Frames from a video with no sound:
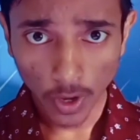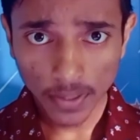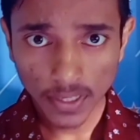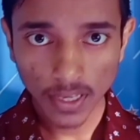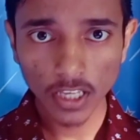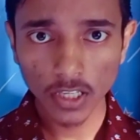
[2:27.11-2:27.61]

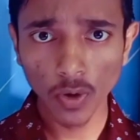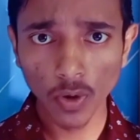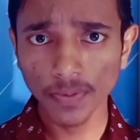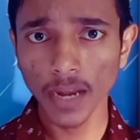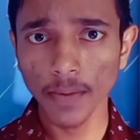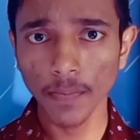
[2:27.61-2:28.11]
इस इस
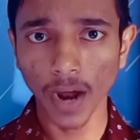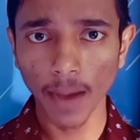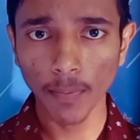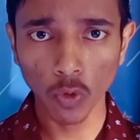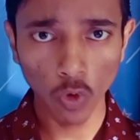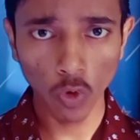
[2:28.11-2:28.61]
वेबसाइट पर
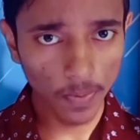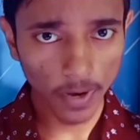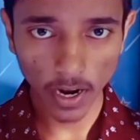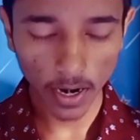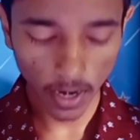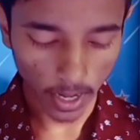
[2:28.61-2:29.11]
आपको कोई भी
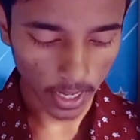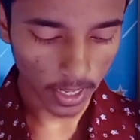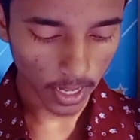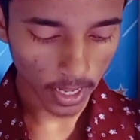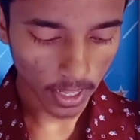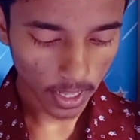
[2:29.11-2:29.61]
डर नहीं
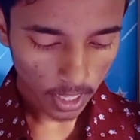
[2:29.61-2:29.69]
है